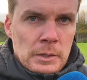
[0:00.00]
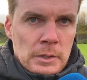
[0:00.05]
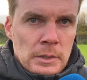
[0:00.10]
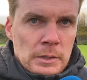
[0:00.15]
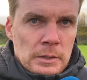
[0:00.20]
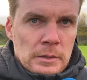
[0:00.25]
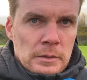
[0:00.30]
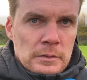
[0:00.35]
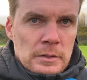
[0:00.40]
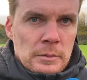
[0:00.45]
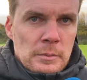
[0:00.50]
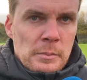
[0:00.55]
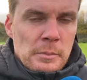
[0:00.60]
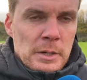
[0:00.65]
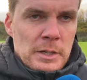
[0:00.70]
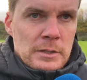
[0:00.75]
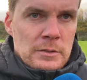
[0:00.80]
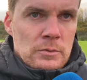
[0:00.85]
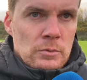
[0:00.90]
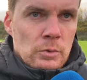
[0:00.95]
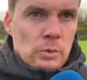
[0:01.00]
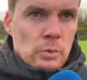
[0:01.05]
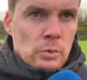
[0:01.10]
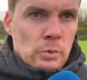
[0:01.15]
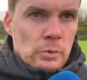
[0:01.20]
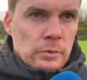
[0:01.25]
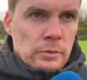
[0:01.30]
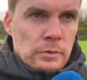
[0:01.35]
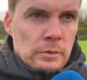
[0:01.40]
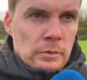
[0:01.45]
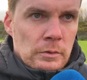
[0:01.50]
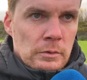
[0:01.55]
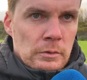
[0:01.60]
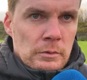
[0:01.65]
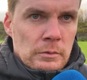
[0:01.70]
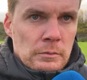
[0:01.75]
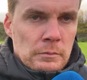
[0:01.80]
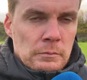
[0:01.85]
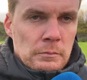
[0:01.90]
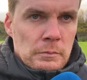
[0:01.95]
Das geht mit dem 1-0 los,
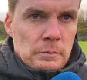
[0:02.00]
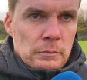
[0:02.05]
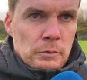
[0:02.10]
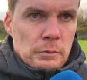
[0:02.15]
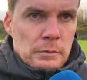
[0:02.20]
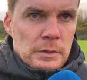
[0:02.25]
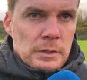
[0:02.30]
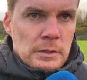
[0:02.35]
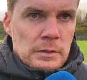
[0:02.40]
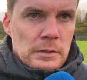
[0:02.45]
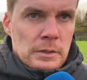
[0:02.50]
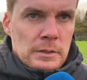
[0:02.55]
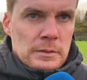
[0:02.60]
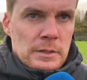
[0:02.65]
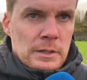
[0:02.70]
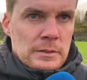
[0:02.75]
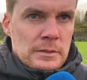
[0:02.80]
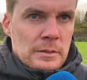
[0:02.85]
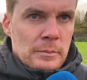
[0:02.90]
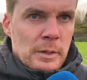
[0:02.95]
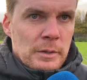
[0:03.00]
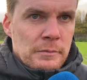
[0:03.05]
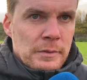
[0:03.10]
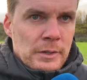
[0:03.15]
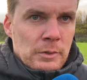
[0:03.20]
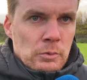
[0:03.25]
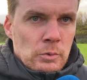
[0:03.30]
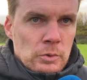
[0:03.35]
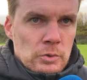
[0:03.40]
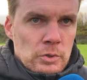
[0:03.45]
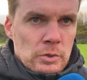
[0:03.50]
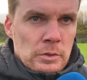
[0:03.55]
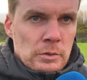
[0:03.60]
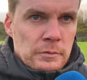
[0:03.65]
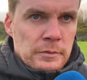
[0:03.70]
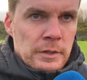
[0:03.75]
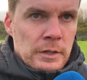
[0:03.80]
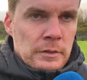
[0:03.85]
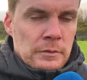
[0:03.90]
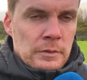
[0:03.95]
äh, wo wir hinten als letzter Mann wegrutschen
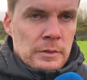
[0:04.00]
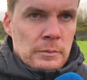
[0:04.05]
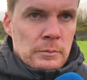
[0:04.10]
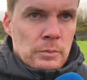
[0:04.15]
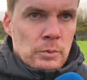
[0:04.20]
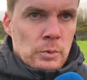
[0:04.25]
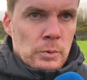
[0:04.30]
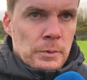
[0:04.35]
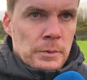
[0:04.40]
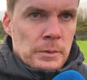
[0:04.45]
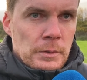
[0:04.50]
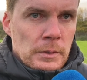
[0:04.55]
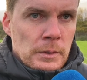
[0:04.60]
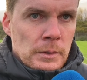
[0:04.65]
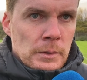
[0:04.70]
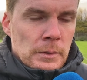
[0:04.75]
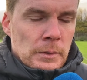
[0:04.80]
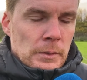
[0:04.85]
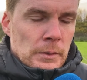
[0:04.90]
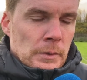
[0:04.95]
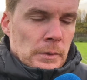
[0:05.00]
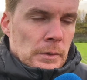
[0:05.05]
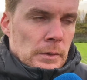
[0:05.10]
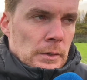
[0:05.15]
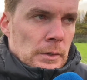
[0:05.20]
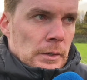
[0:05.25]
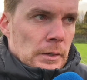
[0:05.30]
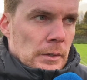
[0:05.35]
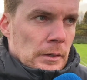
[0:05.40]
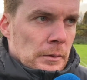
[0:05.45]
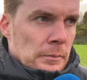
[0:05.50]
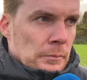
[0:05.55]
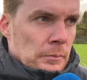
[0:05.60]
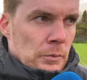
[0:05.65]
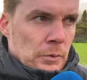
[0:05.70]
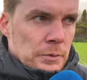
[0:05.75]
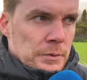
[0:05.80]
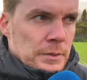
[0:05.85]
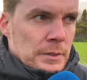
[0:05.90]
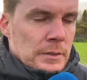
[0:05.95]
auf seifigen Boden ähm,
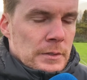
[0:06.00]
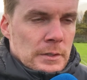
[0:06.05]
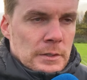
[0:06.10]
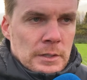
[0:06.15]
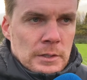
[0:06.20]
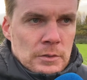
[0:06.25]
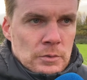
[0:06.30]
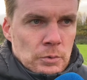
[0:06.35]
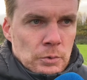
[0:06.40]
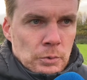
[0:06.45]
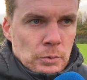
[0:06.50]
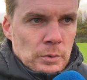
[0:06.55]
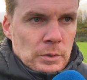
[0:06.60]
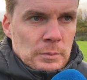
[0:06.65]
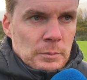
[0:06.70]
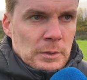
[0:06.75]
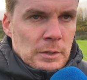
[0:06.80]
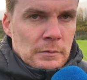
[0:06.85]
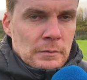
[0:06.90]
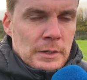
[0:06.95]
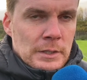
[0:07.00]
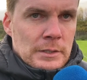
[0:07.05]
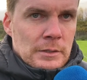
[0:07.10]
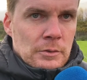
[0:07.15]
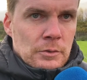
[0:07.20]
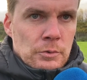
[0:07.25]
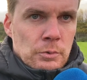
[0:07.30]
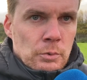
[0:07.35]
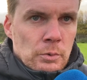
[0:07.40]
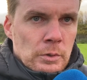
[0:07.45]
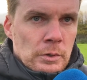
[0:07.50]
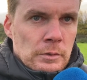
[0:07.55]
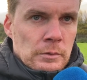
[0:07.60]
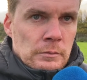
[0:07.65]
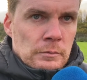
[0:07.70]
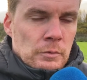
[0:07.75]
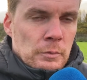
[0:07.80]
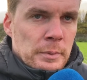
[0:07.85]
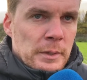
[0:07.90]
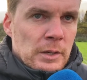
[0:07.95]
und zieht sich dann so durch mit den weiteren
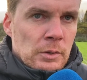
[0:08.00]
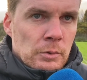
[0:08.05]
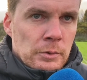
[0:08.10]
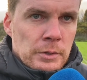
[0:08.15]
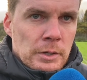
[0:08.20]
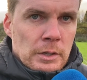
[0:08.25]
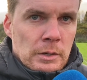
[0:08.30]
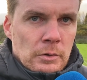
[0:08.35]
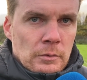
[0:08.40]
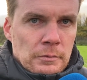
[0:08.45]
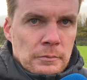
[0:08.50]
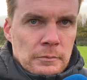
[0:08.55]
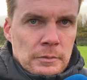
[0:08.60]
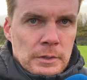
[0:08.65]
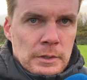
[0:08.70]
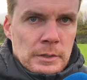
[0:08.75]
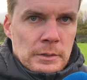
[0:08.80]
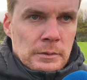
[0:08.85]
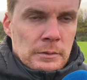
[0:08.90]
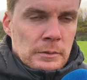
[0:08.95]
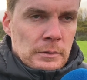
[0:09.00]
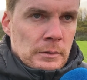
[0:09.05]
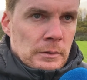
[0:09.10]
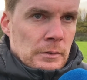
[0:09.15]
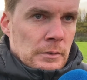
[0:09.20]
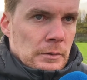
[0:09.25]
Toren, wo Bälle unterlaufen werden.